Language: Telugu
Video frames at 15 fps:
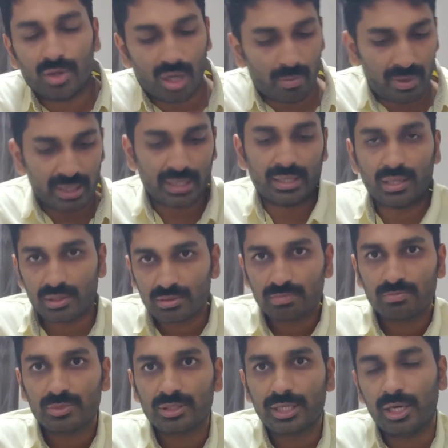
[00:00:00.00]
లోపలికి టస్
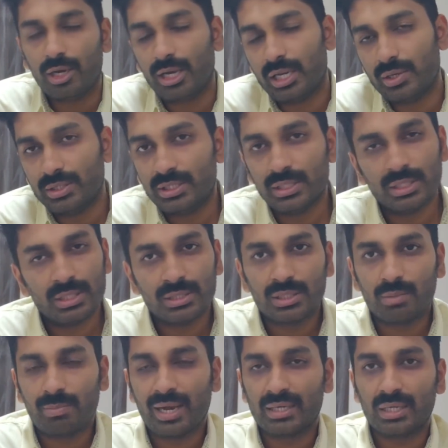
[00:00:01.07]
అనే వచ్చింది
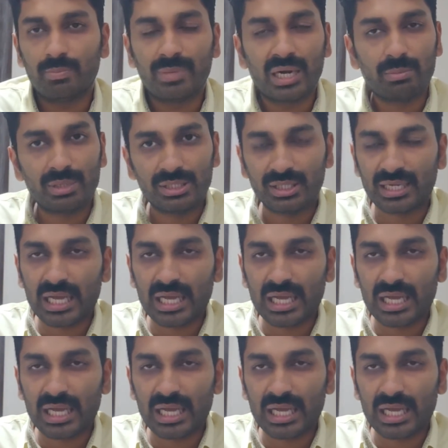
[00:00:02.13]
బ్యాట్ అండ్ ప్యాడ్ మధ్య